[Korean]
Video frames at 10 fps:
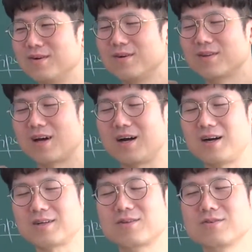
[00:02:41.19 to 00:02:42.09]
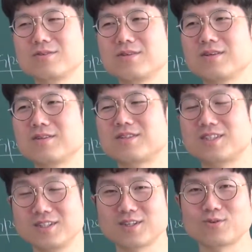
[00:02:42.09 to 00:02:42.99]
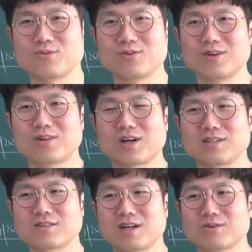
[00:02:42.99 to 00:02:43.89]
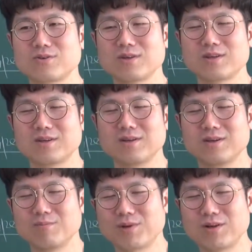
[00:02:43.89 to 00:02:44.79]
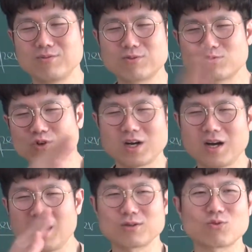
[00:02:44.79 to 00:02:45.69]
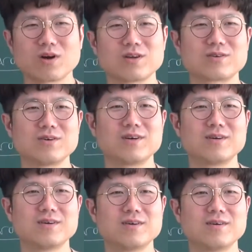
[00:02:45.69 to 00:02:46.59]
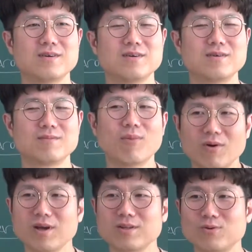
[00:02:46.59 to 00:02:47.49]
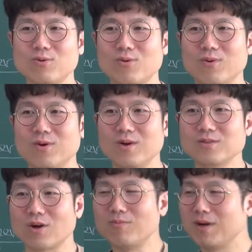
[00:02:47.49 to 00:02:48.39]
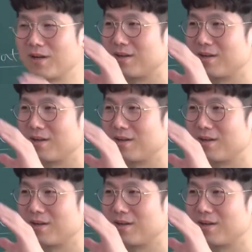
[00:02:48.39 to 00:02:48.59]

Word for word: 탁 떨어지는데 진짜로 여태까지 살았던 게 필름으로 쫙 돌아가는 거야. 뻥이 아니고 정말